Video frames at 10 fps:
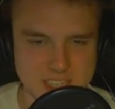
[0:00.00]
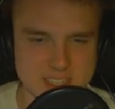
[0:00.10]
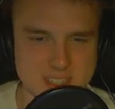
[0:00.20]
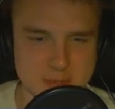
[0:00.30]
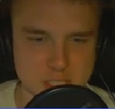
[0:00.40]
Ja,
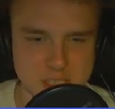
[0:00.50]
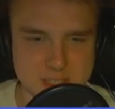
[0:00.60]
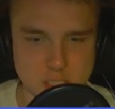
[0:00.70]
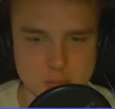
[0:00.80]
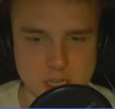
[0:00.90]
das ist mein
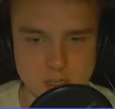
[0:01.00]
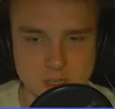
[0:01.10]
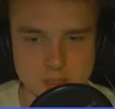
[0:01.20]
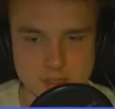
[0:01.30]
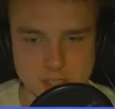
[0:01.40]
schnellster Spieler.
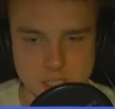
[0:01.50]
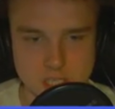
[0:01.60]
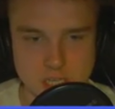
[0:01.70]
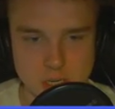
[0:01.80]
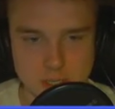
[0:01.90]
Da kann
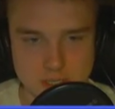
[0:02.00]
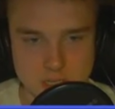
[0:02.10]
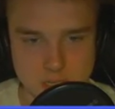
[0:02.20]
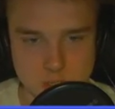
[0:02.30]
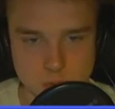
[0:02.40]
Schindler auch nichts
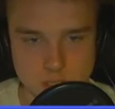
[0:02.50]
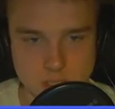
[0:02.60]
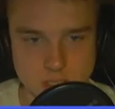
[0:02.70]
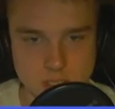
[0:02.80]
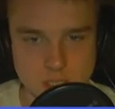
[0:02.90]
gegen tun.
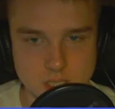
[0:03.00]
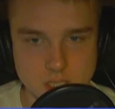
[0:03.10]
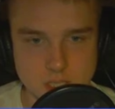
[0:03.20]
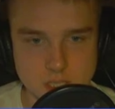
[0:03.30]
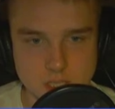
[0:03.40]

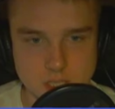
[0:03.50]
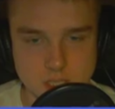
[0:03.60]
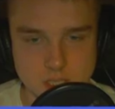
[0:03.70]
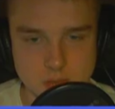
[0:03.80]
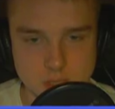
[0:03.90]

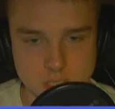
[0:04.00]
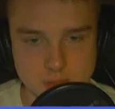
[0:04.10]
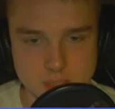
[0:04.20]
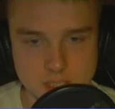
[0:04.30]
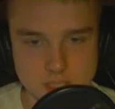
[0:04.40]
Von der
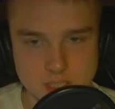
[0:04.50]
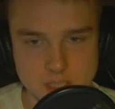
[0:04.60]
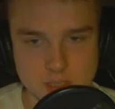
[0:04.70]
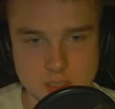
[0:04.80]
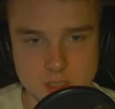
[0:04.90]
Geschwindigkeit her.